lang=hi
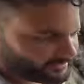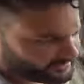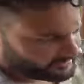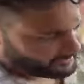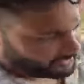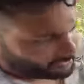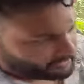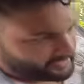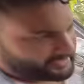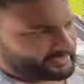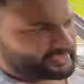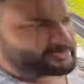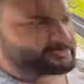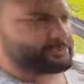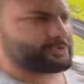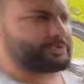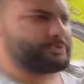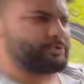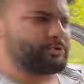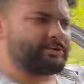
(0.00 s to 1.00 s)
क्या होता है
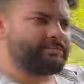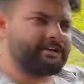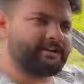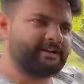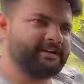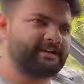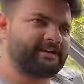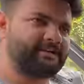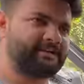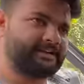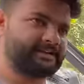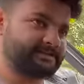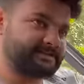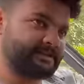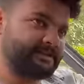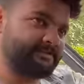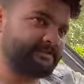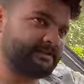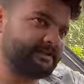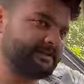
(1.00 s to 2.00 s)
डैशबोर्ड की पूरी वायरिंग आती है एस
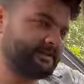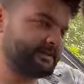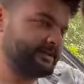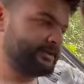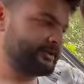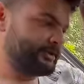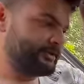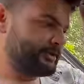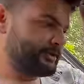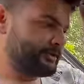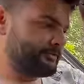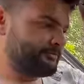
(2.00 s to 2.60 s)
इलेवन की हाँ।